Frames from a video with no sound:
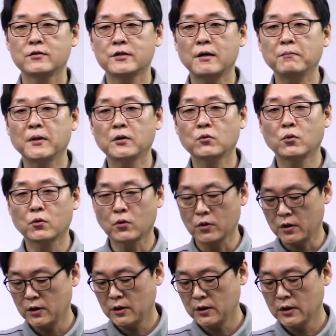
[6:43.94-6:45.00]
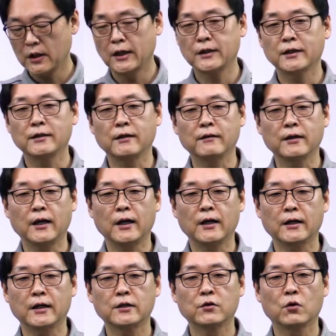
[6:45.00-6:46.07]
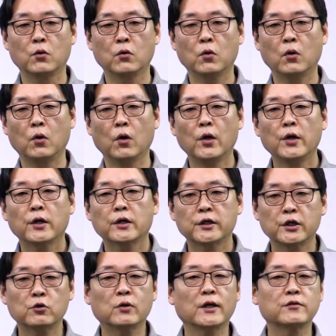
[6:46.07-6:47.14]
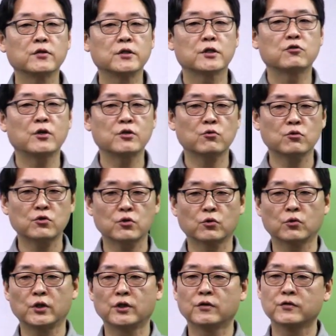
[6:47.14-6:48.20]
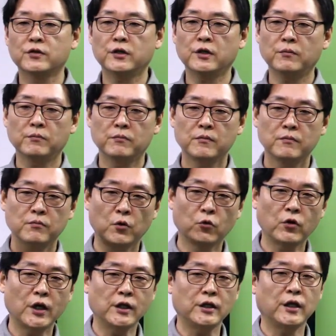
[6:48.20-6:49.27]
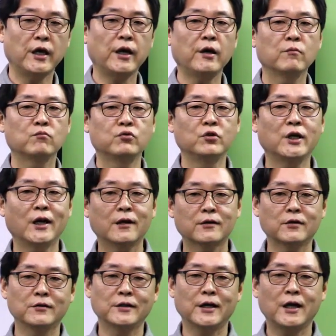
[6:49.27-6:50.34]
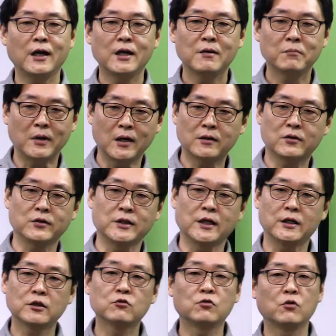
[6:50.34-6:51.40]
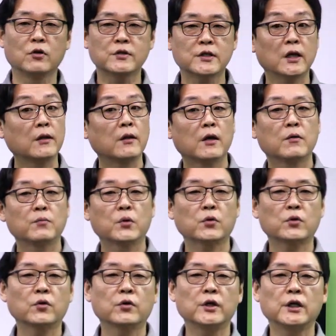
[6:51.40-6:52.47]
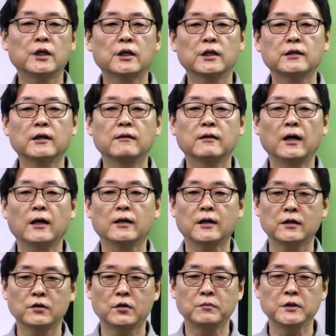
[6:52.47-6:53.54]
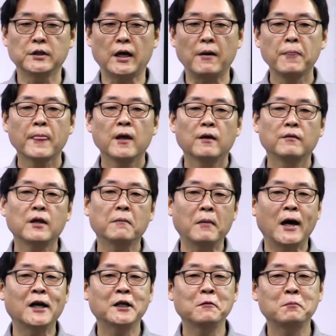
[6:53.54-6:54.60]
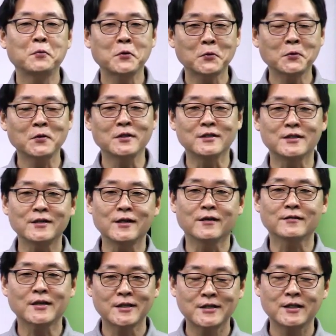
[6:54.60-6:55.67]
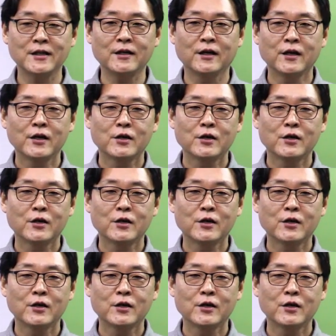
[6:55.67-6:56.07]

찬반 토론을 하게 된다라는 거고, 그리고 나서 이제 최종적으로 이것을 본회의에 부의할 거냐 말 거냐를 둘러싼 표결이 있게 된다라는 겁니다. 근데 말이 표결이지 사실